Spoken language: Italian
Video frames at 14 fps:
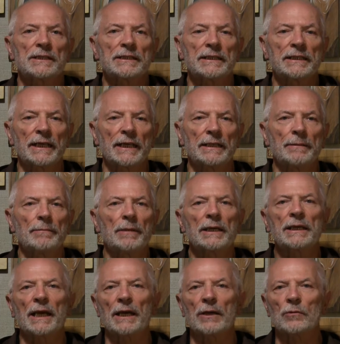si chiede, ma
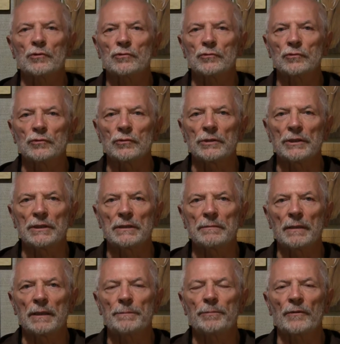chi è costui?
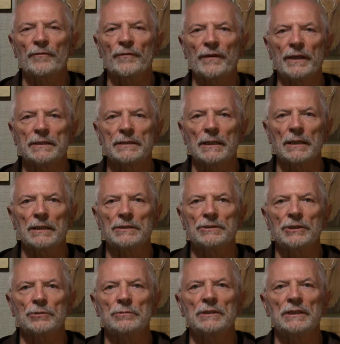Ma il profeta è
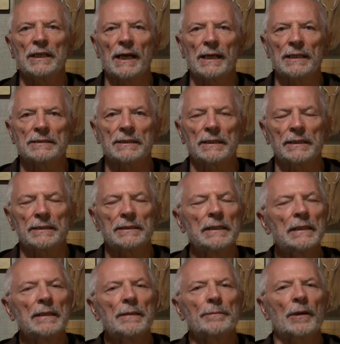Gesù di Nazareth?
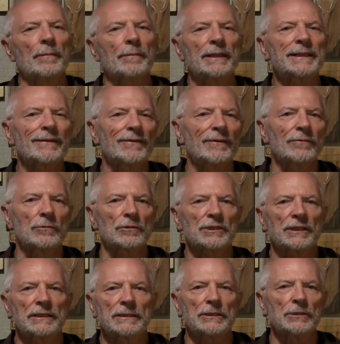Probabilmente avevano
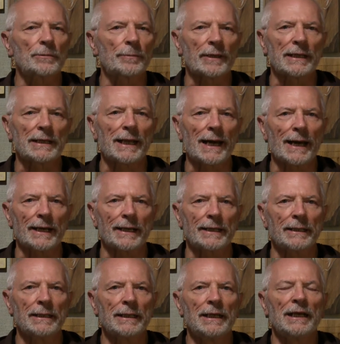sentito
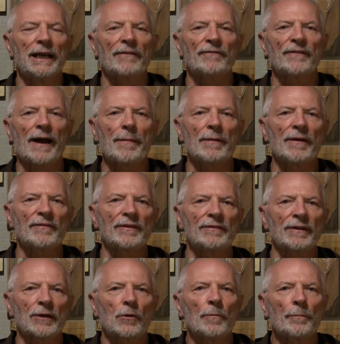parlare, la fama
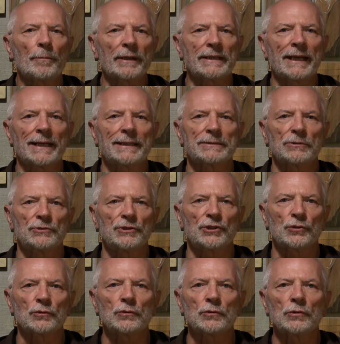aveva accompagnato
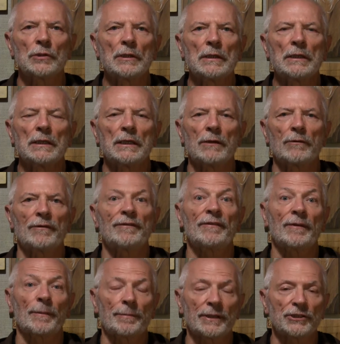Gesù, lo
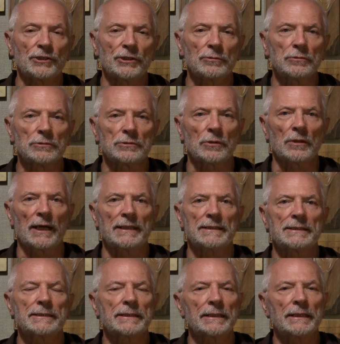aveva preceduto
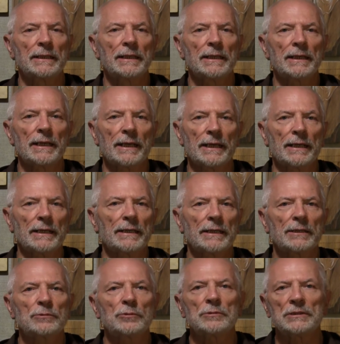anzi, e
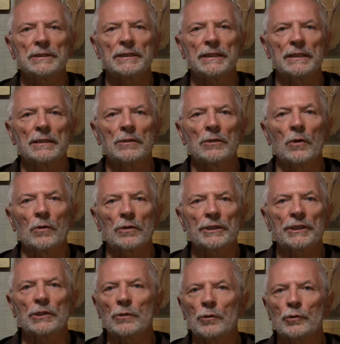tutti lo
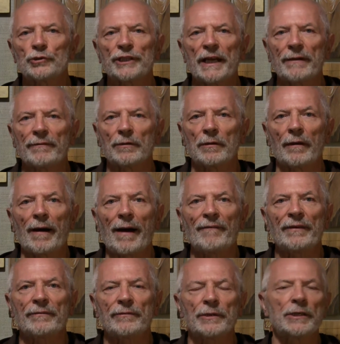riconoscevano,
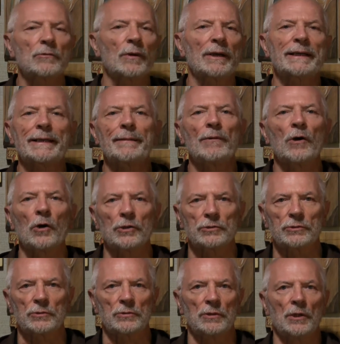avevano in qualche
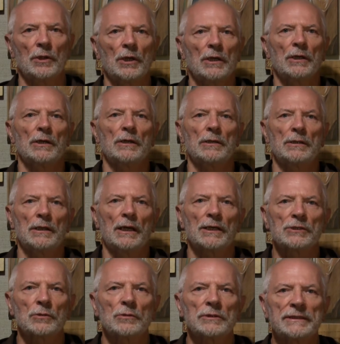modo eh,
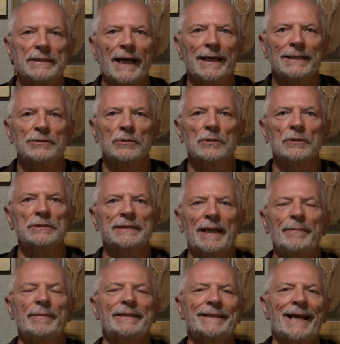ascoltato
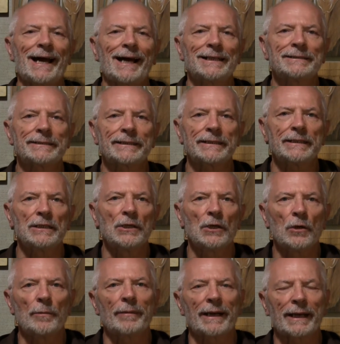tramite altri
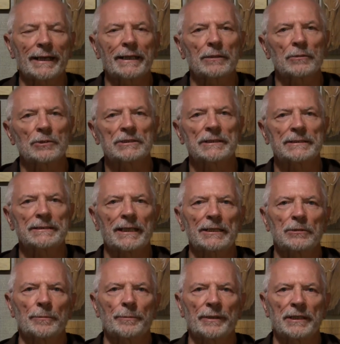o magari
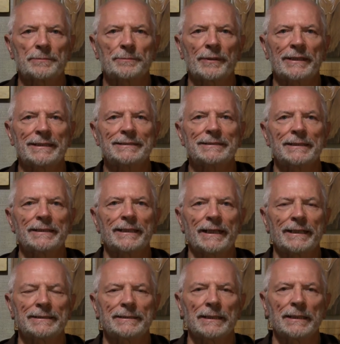constatato per esperienza
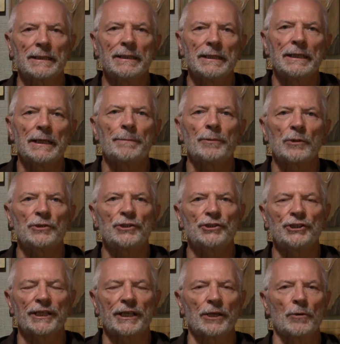diretta i
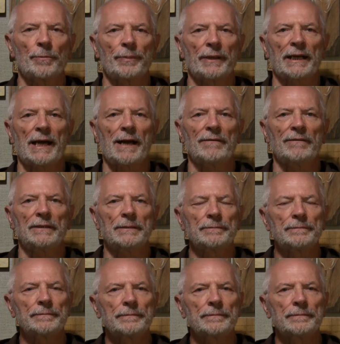prodigi che operava.